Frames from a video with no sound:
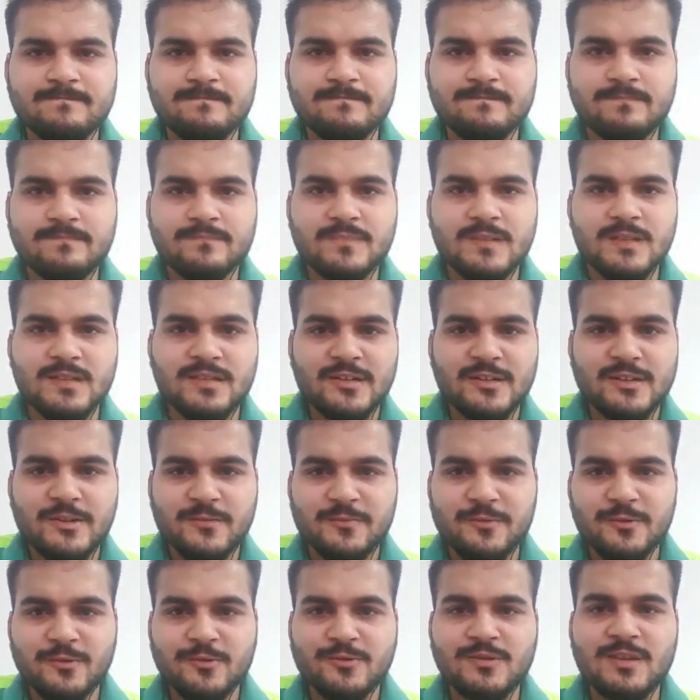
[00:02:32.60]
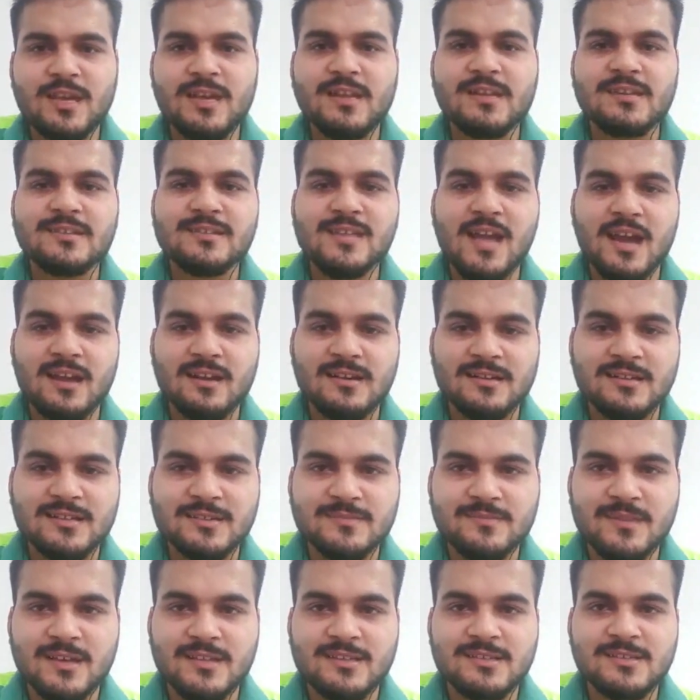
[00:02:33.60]
इंटरव्यू दैनिक जागरण के
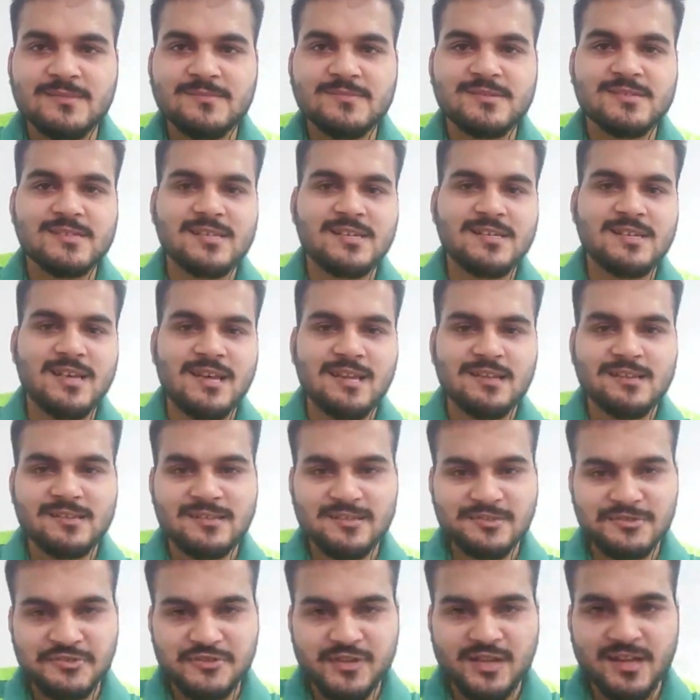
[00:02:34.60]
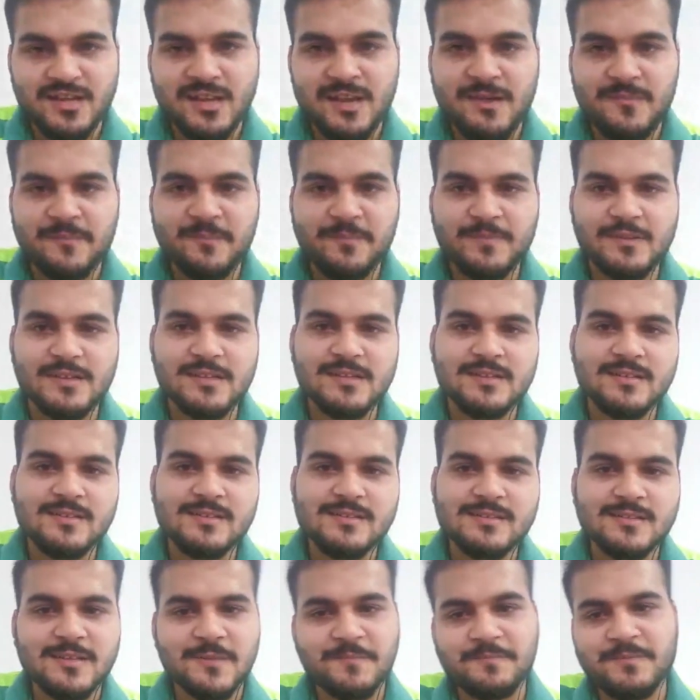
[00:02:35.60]
माध्यम से या इंस्टाग्राम पे
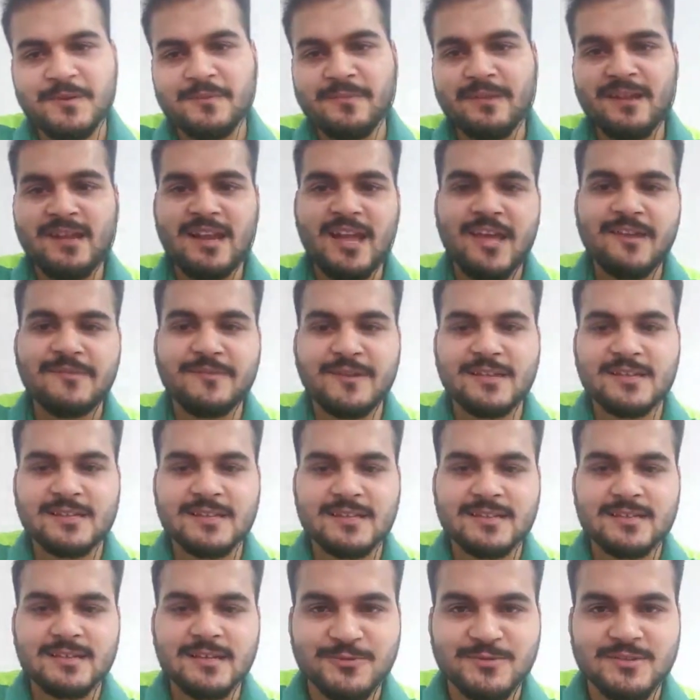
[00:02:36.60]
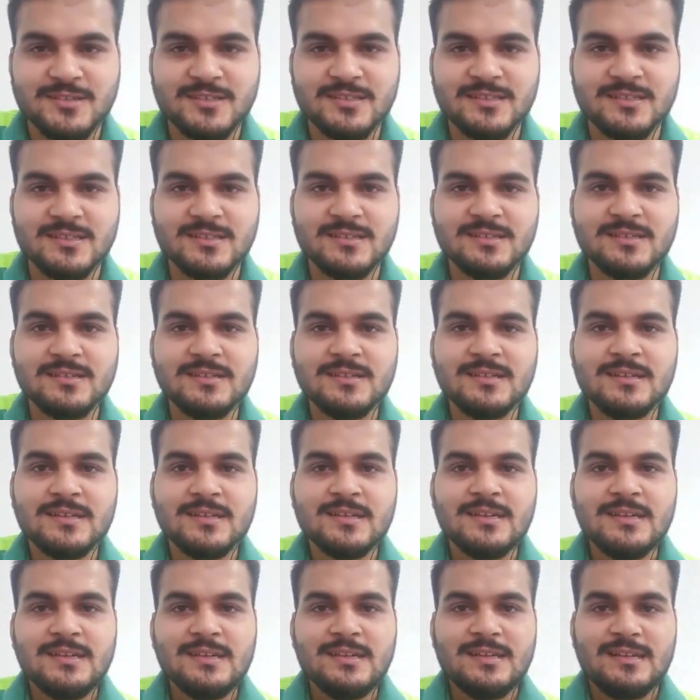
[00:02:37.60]
सब पे मैं लाइव आता था
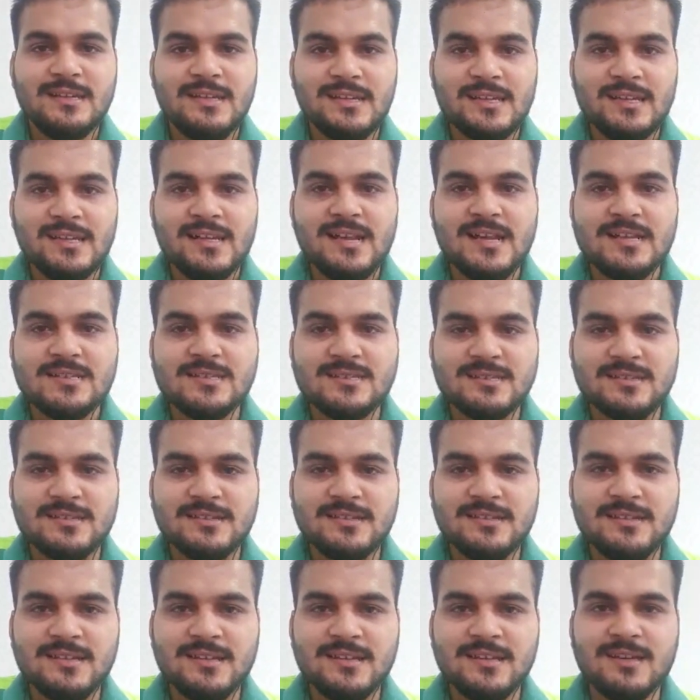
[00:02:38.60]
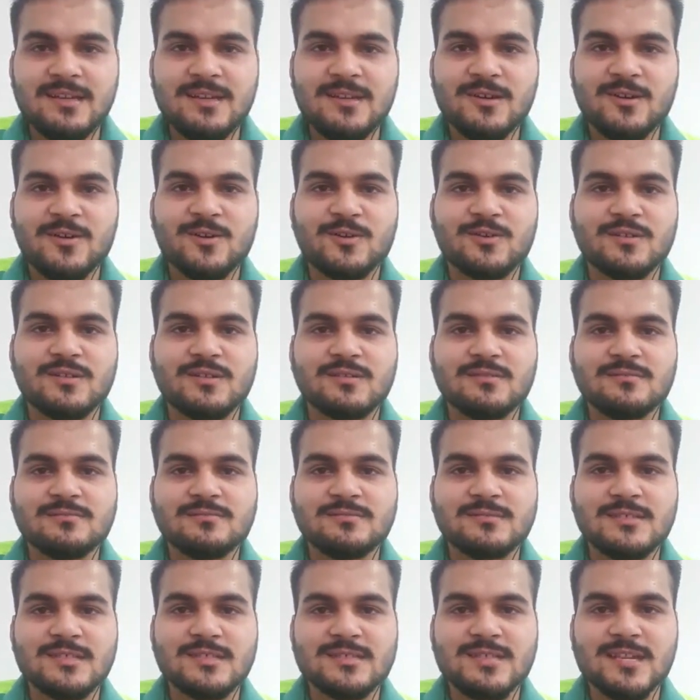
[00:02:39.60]
होती थी लेकिन
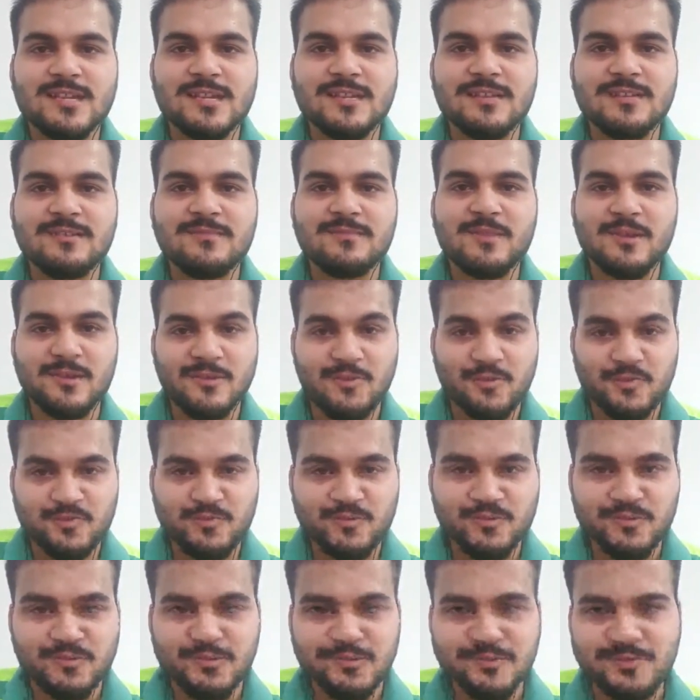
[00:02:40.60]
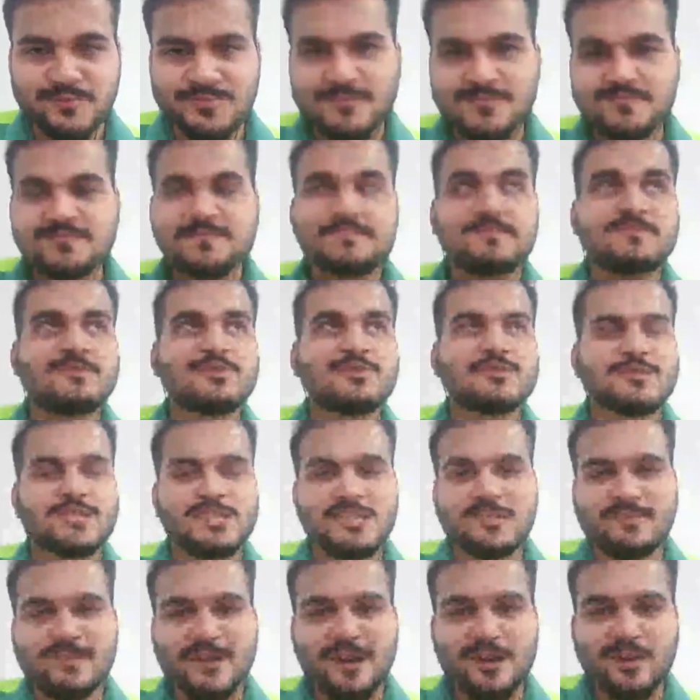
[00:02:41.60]
आज संडे है और जैसा कि
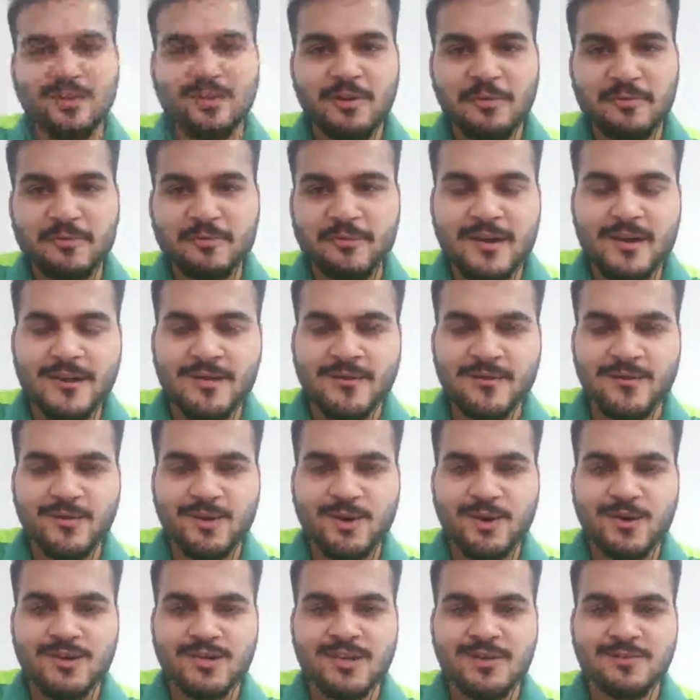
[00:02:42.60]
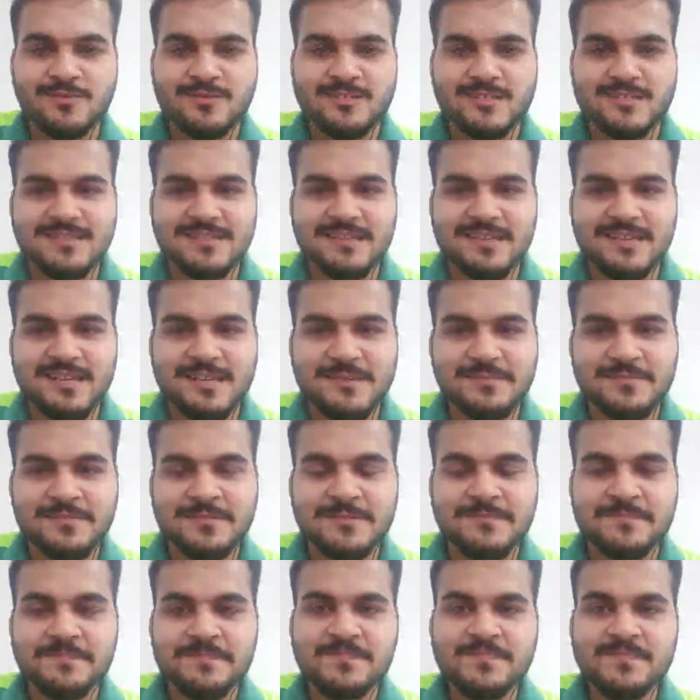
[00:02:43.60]
मैं यूपी में हूँ तो शनिवार और
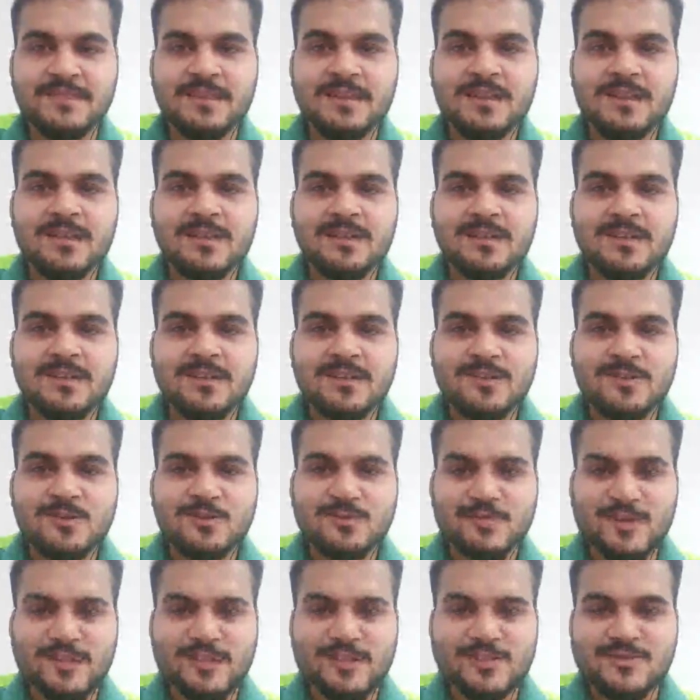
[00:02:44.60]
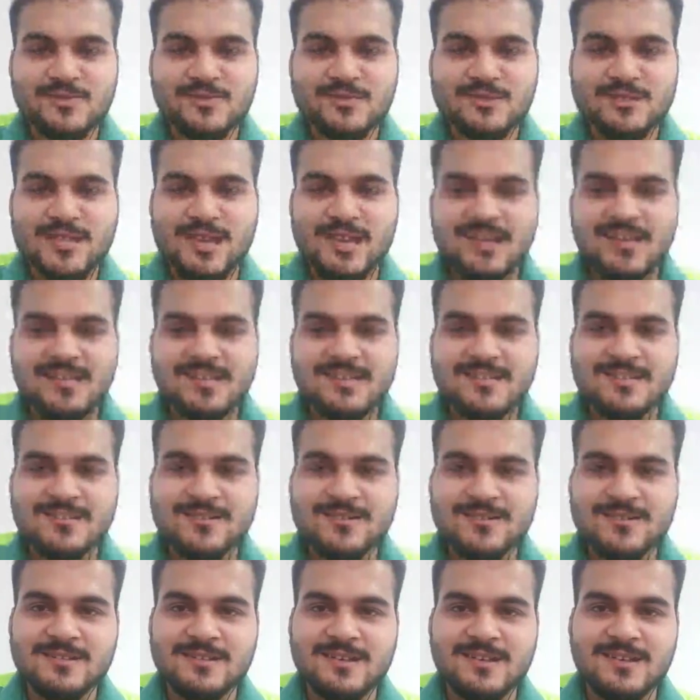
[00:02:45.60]
रविवार को लॉकडाउन रहता है यहाँ पे
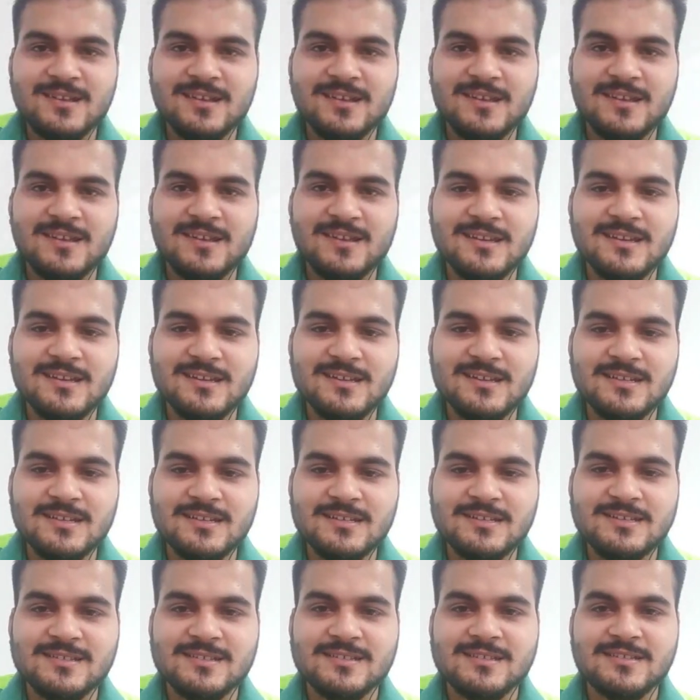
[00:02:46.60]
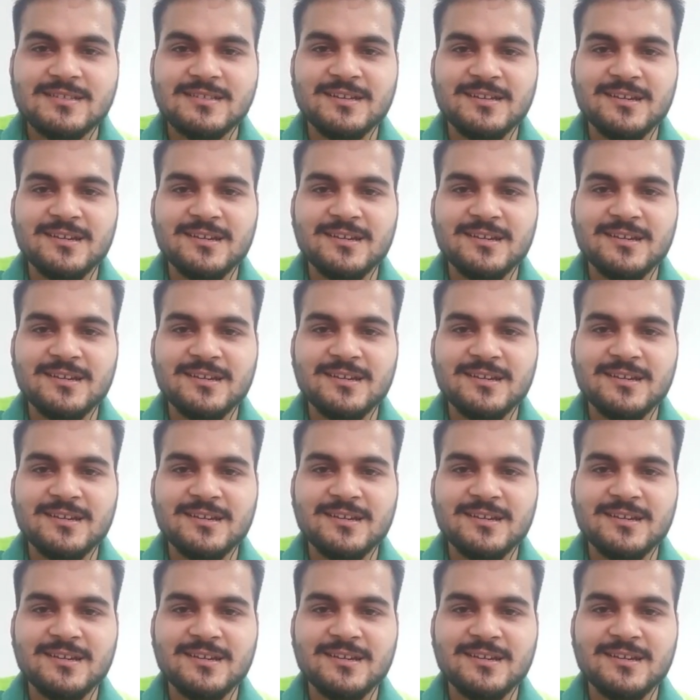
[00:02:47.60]
तो मैंने सोचा कि इस